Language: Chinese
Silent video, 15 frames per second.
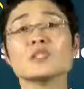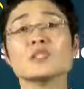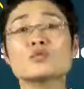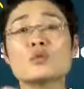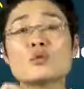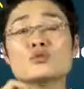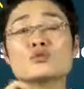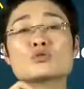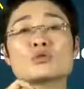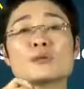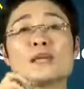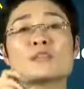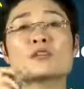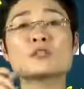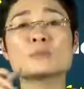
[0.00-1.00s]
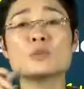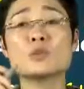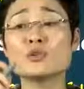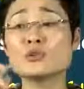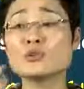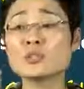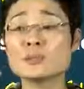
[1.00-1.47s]
我姑就说：“来叫什么
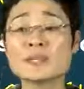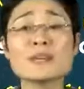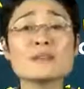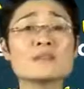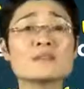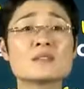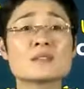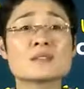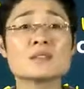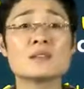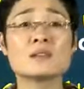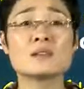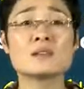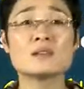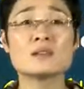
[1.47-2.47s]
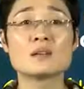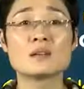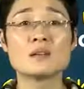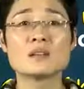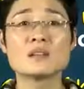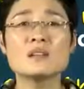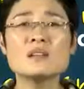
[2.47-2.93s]
刘什么呢？
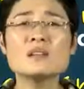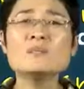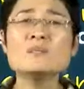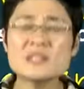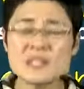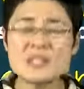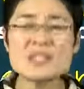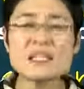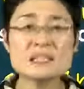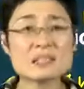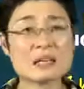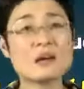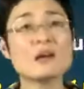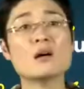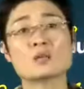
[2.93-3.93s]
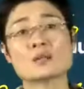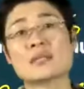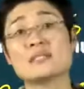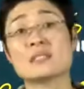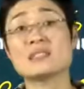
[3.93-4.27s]
你能不能提前想好再写？